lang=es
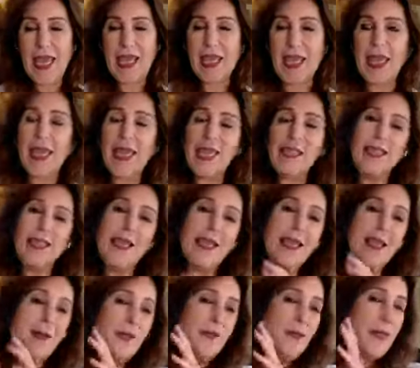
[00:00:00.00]
Que
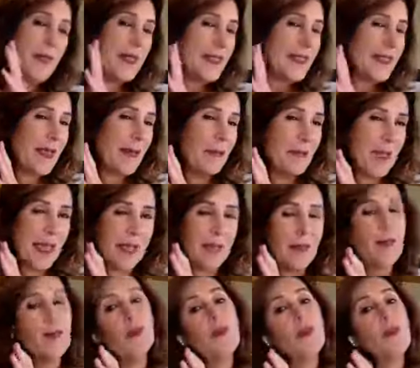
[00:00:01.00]
tener un
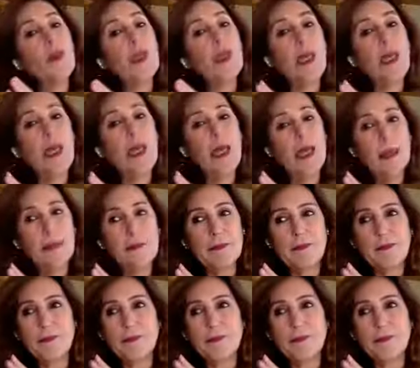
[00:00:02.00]
pensamiento de